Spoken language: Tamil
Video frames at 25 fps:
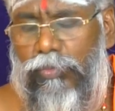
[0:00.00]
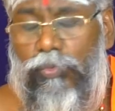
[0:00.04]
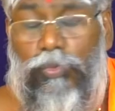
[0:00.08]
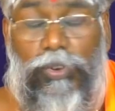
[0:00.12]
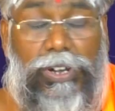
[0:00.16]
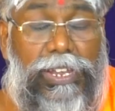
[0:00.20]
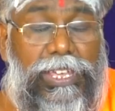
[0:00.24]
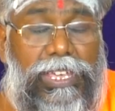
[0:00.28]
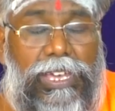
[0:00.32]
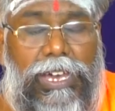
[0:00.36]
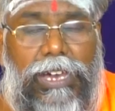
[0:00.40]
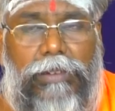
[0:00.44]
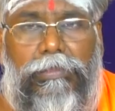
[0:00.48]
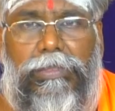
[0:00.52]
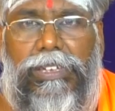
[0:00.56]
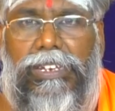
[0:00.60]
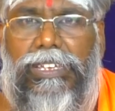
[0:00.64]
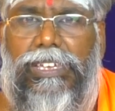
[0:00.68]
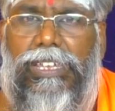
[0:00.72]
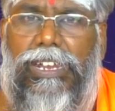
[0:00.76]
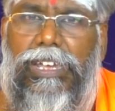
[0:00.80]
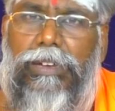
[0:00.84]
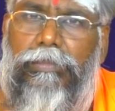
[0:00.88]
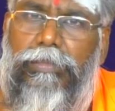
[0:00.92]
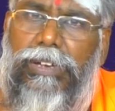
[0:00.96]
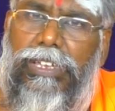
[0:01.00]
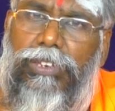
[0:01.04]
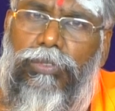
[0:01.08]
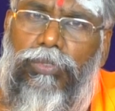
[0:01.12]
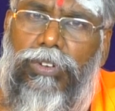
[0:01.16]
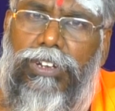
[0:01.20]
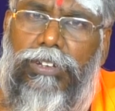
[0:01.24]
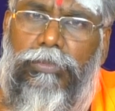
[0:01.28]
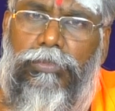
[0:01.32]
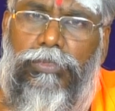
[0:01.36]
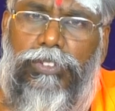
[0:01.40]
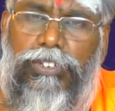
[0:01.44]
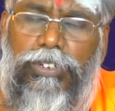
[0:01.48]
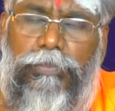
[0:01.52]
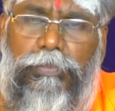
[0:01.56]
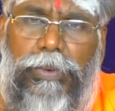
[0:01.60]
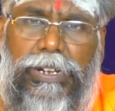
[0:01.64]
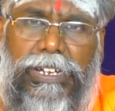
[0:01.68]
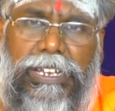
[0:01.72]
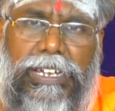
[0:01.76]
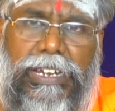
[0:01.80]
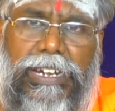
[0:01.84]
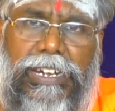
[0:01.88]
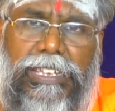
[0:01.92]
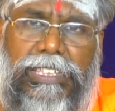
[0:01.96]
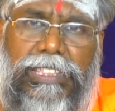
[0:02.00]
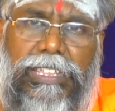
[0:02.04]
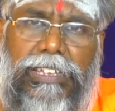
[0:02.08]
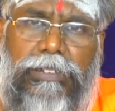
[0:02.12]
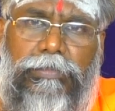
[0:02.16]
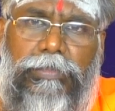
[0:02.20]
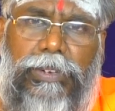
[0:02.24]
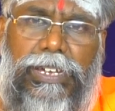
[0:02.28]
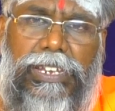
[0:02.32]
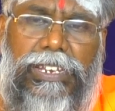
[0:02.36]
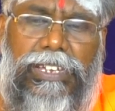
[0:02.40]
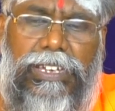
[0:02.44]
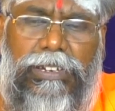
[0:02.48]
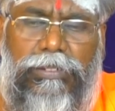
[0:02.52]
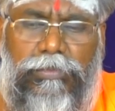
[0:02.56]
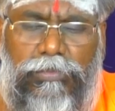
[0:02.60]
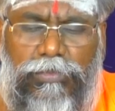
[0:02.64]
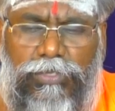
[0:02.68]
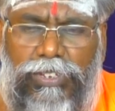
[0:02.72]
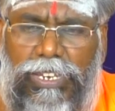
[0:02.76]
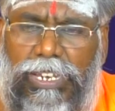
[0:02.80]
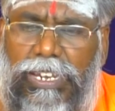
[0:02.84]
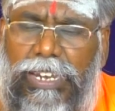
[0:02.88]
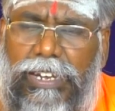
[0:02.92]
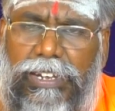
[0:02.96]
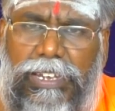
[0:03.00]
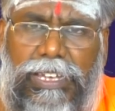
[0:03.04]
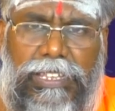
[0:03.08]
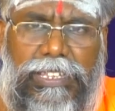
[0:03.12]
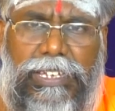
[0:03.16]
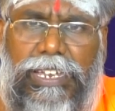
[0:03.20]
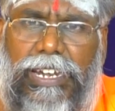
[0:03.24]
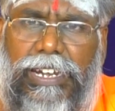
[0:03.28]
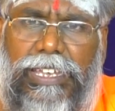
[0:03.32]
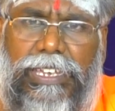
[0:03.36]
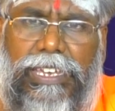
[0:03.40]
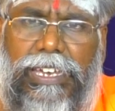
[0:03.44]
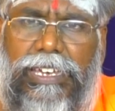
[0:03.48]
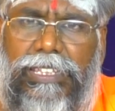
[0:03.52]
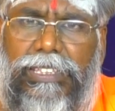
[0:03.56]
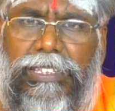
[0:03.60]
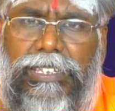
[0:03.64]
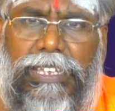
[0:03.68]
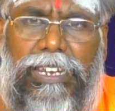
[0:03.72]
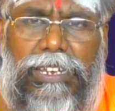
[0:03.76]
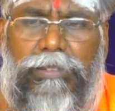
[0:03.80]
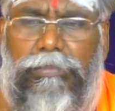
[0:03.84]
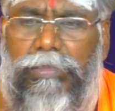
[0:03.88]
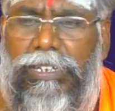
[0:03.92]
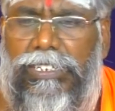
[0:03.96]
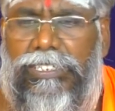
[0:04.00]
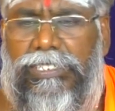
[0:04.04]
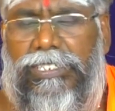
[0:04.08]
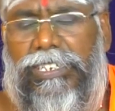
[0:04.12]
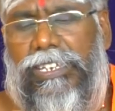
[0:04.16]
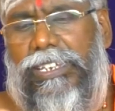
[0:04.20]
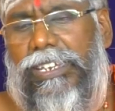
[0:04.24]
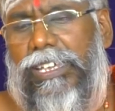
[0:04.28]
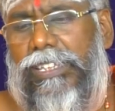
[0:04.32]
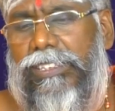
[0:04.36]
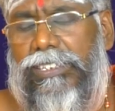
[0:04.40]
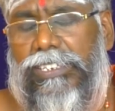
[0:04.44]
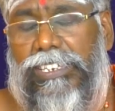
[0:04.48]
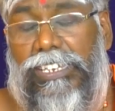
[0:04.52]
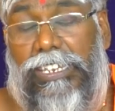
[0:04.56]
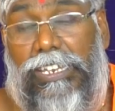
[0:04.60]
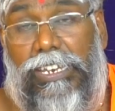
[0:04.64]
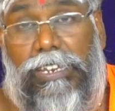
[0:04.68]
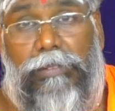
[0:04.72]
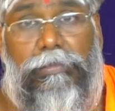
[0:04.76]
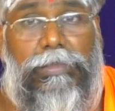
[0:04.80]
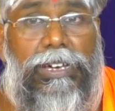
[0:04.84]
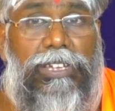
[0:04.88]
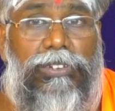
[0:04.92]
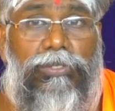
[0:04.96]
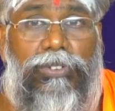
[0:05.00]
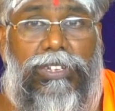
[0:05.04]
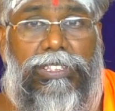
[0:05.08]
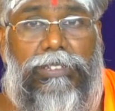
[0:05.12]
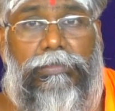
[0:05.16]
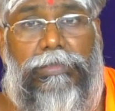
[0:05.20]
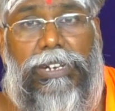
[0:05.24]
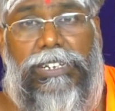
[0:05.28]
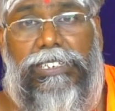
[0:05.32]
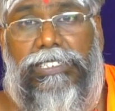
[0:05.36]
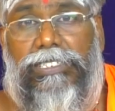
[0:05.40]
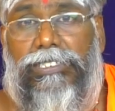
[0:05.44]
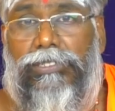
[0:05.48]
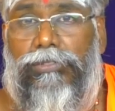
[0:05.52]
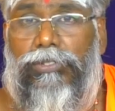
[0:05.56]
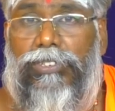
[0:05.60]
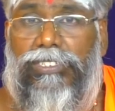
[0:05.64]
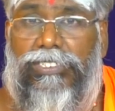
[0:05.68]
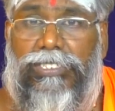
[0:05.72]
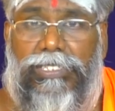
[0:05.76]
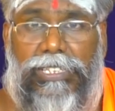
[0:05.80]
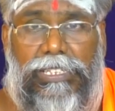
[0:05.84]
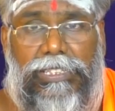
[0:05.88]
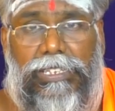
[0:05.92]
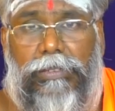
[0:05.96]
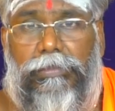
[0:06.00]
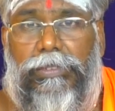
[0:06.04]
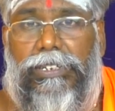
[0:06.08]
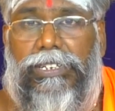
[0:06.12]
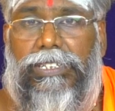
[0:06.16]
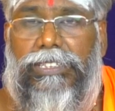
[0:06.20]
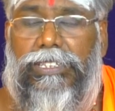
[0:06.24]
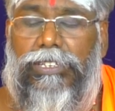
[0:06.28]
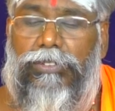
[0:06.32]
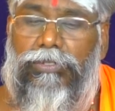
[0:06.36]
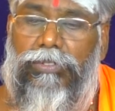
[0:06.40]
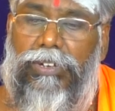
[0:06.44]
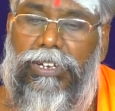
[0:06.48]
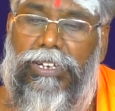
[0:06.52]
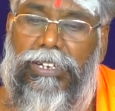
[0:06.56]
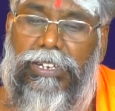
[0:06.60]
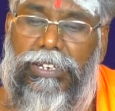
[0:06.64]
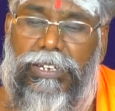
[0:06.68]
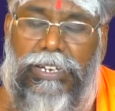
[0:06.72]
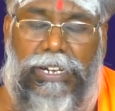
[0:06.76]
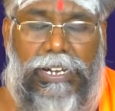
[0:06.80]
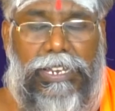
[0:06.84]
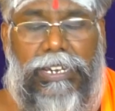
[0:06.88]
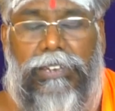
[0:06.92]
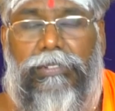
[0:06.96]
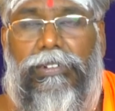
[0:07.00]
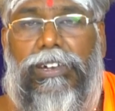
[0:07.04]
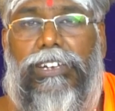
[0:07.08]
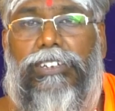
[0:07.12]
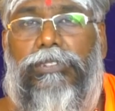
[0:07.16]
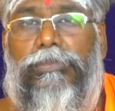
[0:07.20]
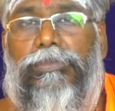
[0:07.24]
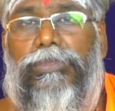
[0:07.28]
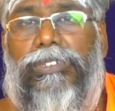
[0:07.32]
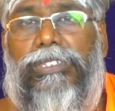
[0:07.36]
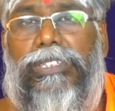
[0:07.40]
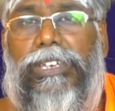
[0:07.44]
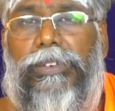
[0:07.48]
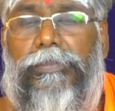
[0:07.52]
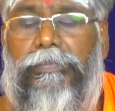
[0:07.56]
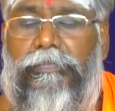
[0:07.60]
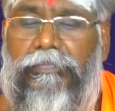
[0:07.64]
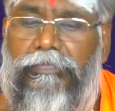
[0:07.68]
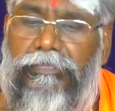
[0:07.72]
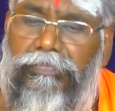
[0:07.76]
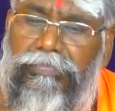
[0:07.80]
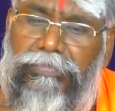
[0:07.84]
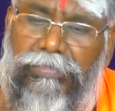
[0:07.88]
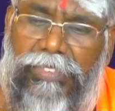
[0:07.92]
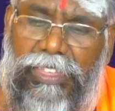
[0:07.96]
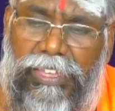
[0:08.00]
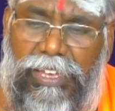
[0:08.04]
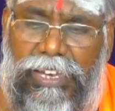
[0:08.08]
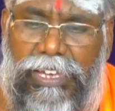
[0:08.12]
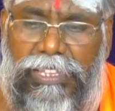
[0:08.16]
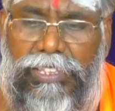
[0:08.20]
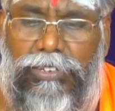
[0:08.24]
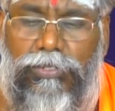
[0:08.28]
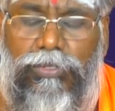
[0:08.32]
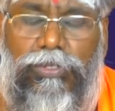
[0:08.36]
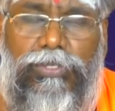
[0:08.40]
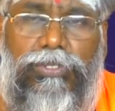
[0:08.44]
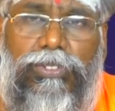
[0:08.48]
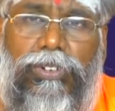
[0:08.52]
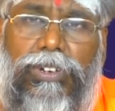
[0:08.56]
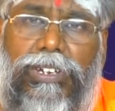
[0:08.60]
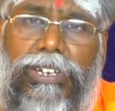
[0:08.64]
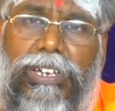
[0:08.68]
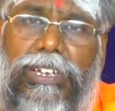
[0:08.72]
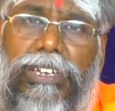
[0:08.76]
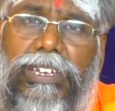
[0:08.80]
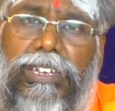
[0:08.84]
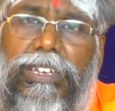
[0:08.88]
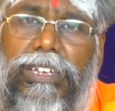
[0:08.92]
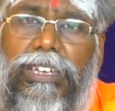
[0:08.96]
உடையாமல் இருக்கிற மாதிரி உள்ள முழு பட்டா கிடைக்குதான்னு பாருங்கள் முடியலன்னா அது கிடைக்காது எல்லாம் மடித்தேன்னா அது நீளமாக இருக்கும் அதை மடித்து உடைச்சி தான் நம்மகிட்ட தருவாங்க கடையில் வாங்கும்போதே அதை கொண்டு வாங்க